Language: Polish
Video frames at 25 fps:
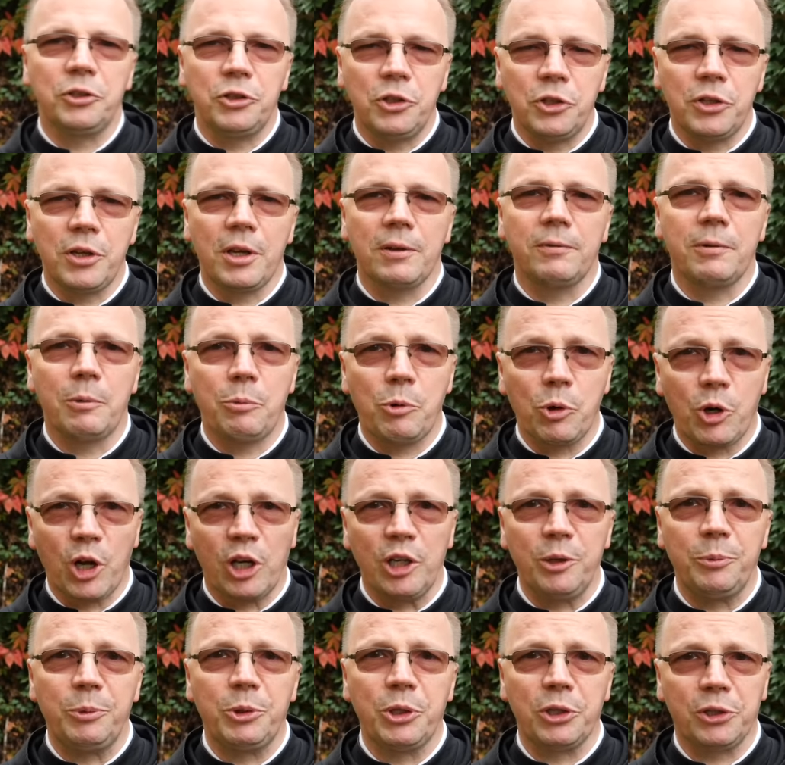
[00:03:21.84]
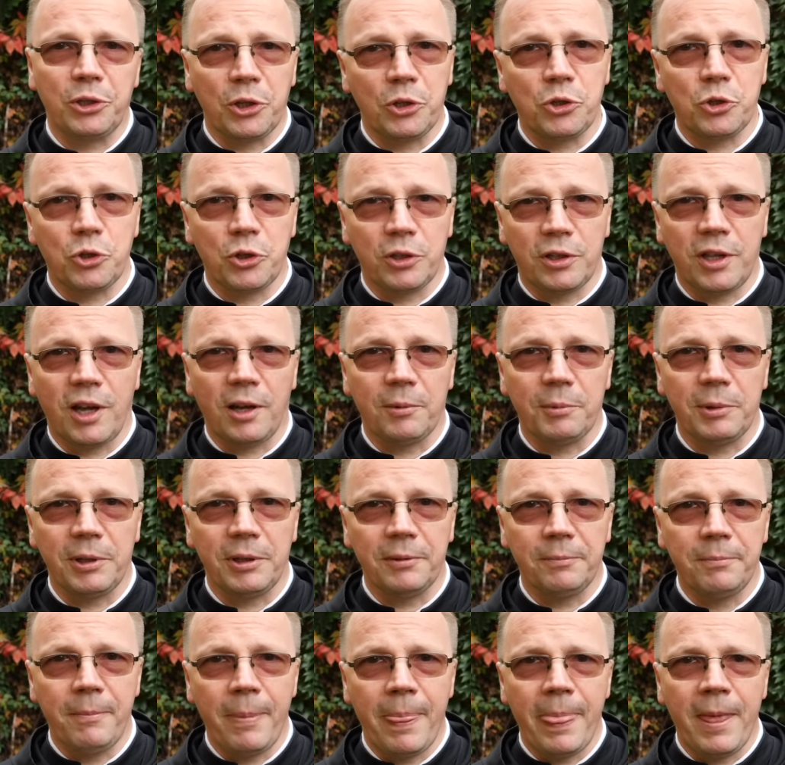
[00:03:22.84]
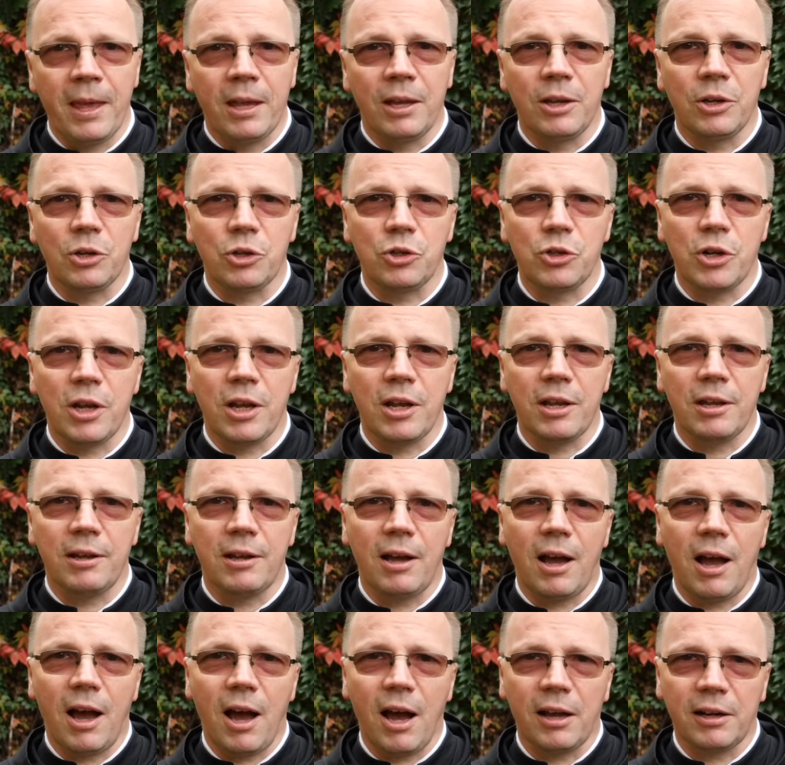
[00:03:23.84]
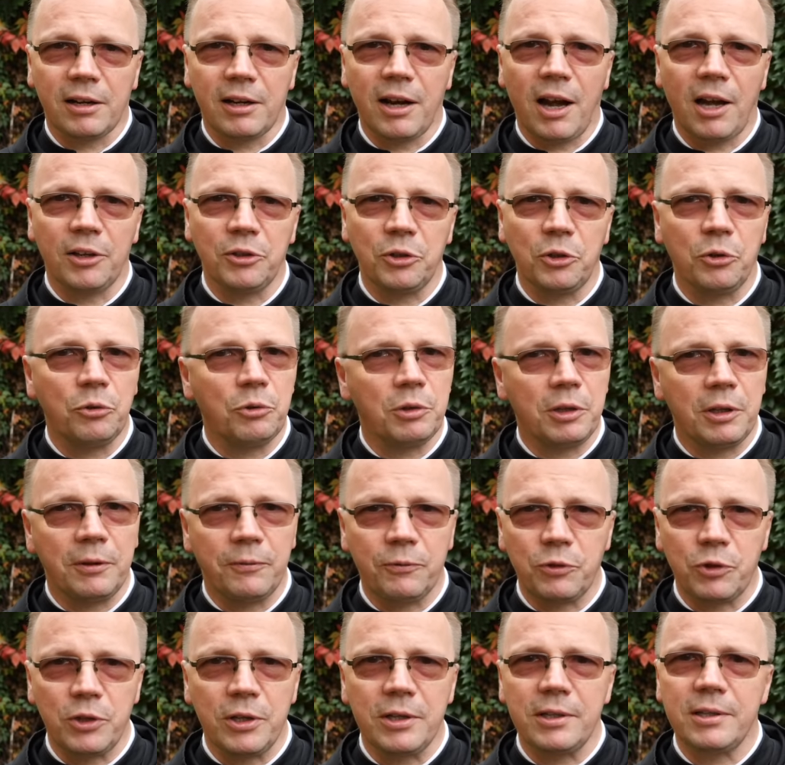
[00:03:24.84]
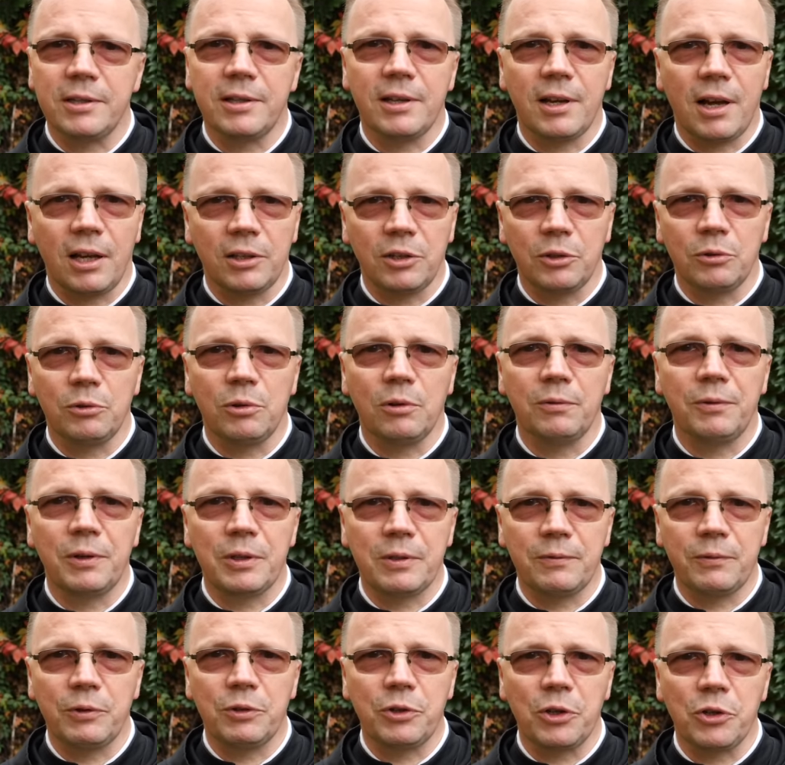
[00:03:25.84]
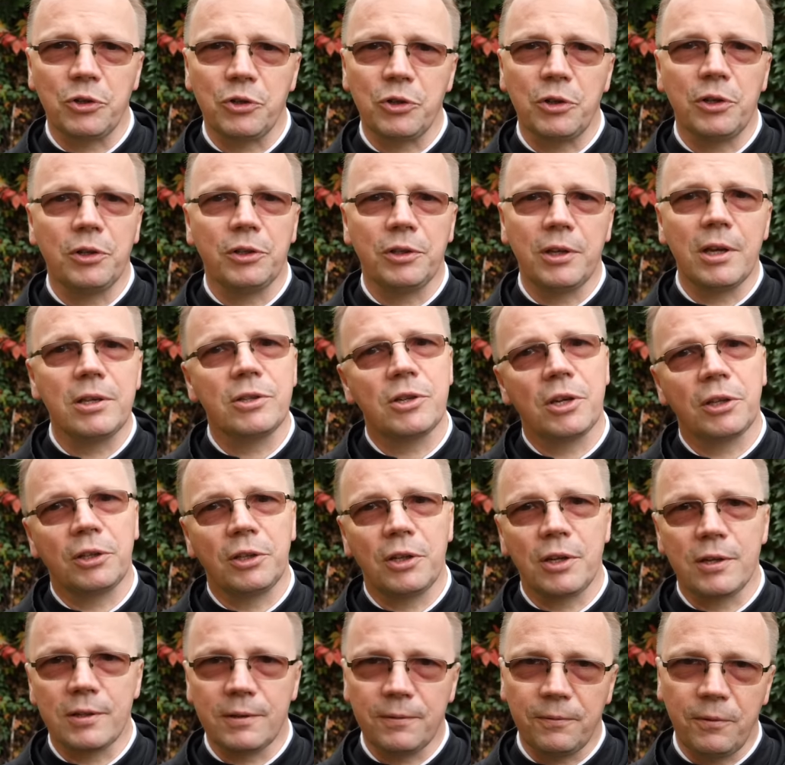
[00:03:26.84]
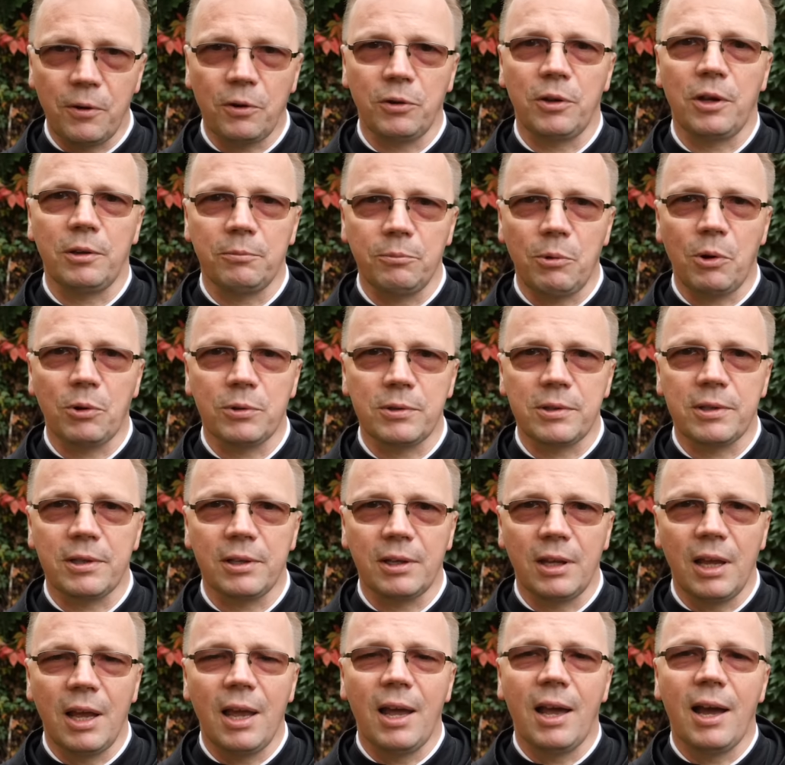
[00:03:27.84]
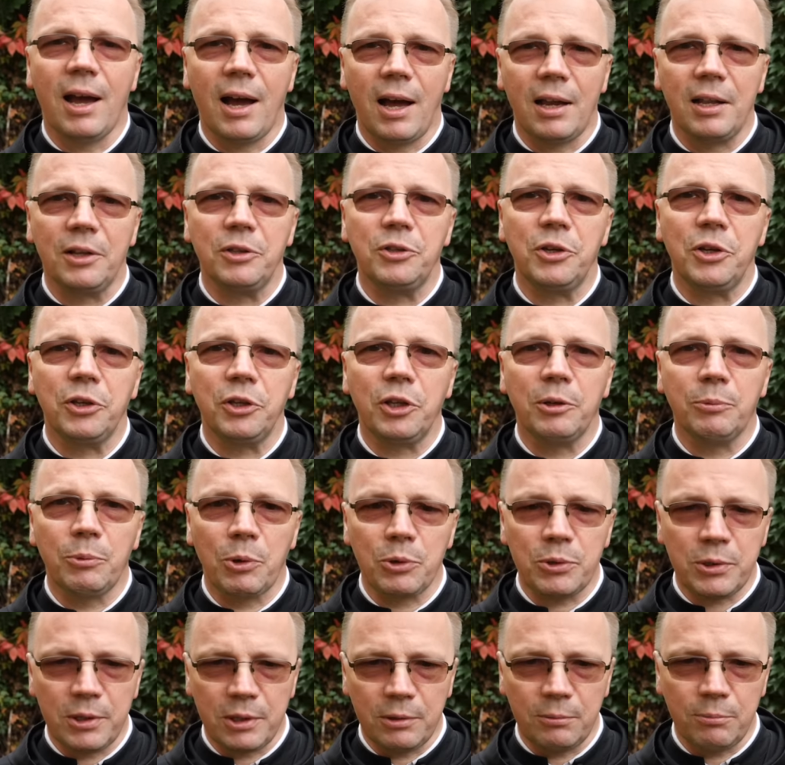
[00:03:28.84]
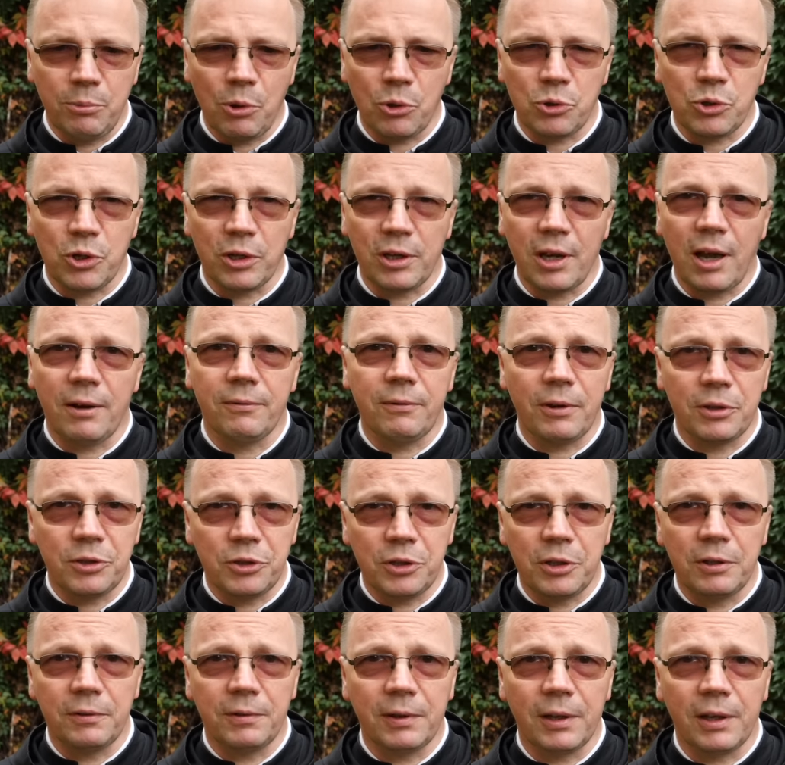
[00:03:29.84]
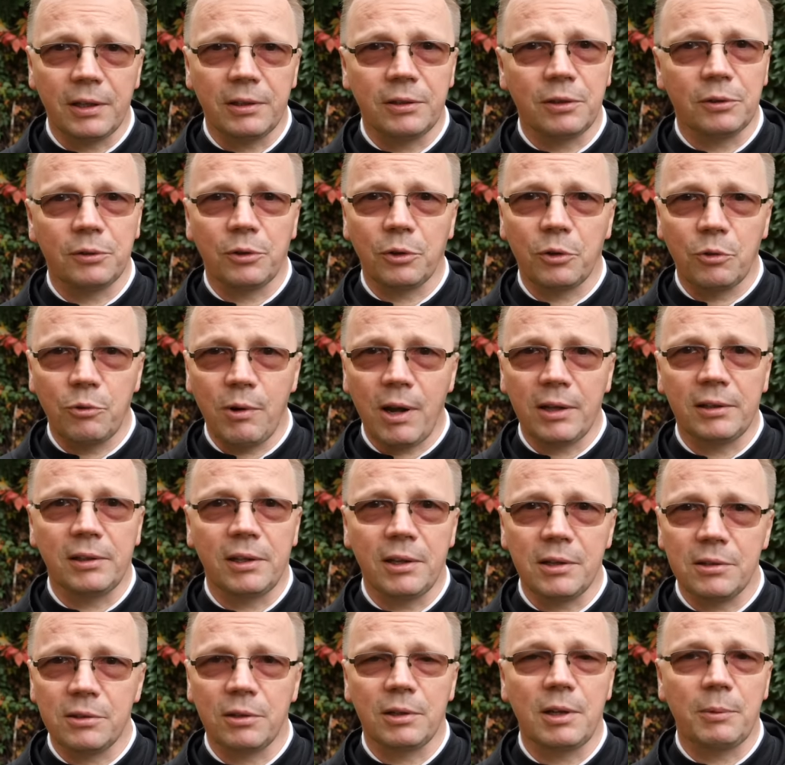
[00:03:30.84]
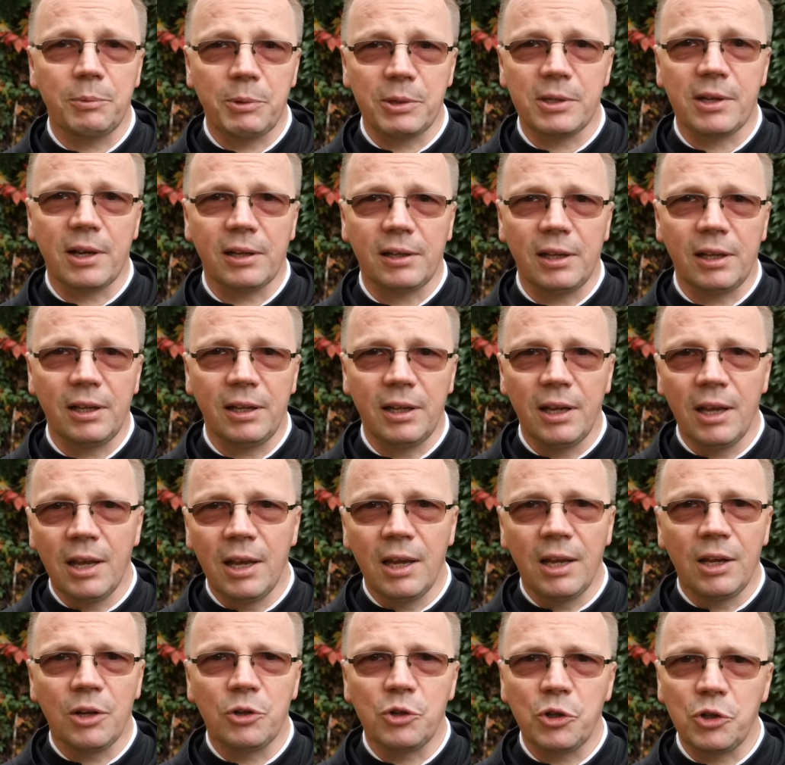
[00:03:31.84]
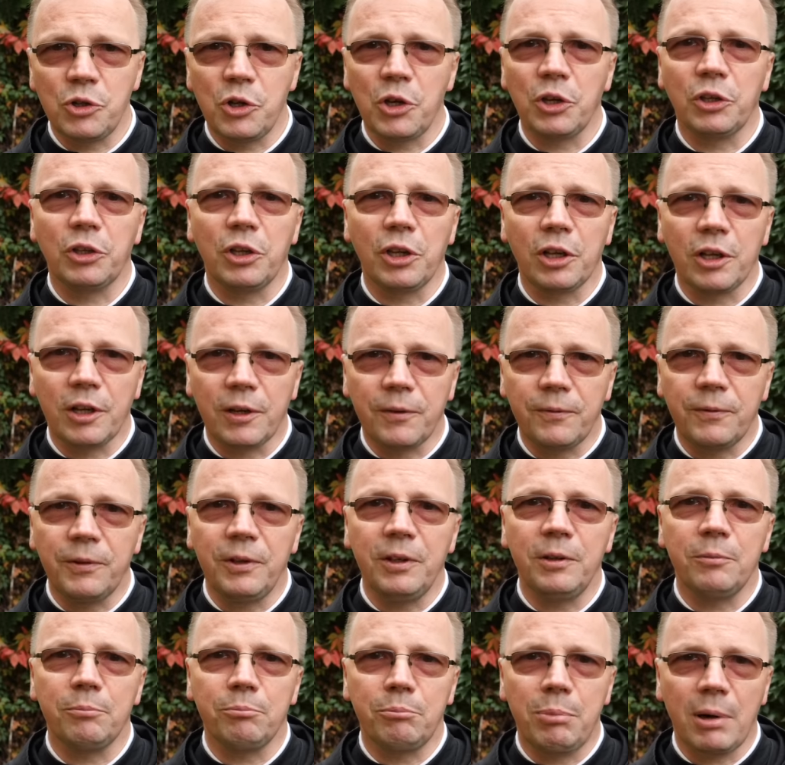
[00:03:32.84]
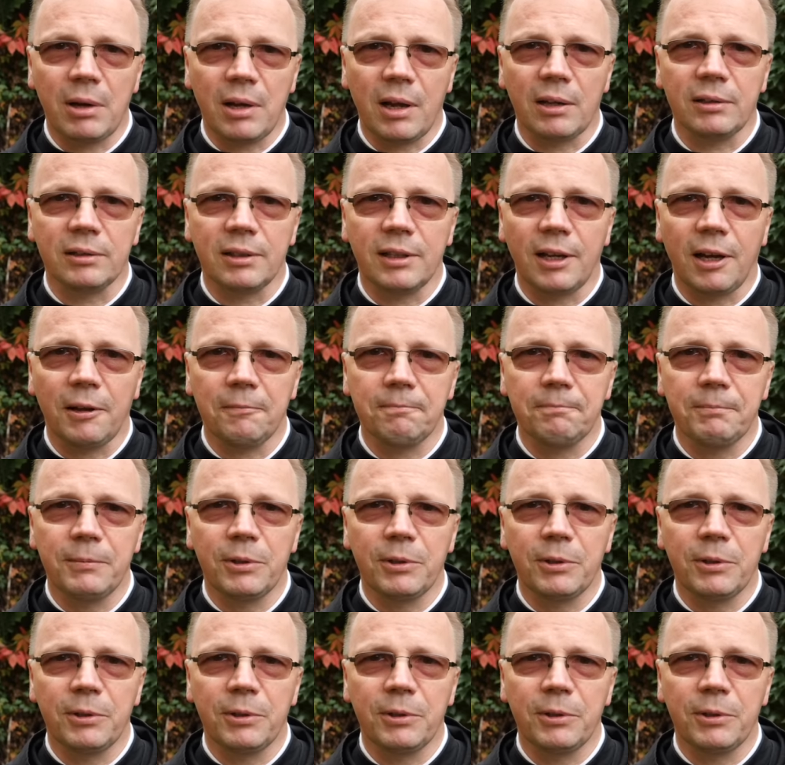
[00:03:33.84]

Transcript: dzisiaj w Apokalipsie też czytamy, że Archanioł i wszyscy aniołowie zwyciężyli nie dzięki swojej mocy, ale dzięki mocy Bożej, a właściwie to dokładnie jest to napisane, że dzięki krwi baranka.